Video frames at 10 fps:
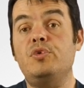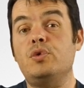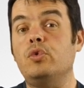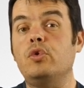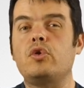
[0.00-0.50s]

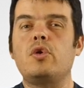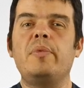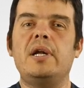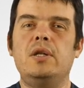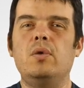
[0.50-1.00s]
puisqu'on en entend
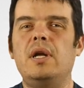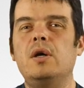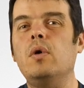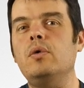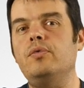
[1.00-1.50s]
parler dans
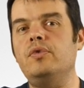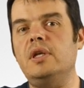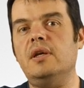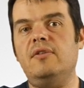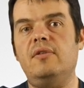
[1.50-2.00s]

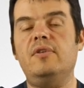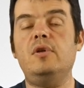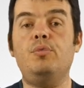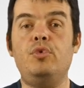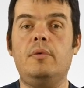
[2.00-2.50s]
l'aquariophilie
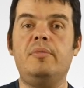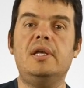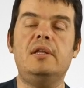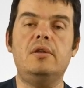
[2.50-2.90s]
récifale depuis un paquet de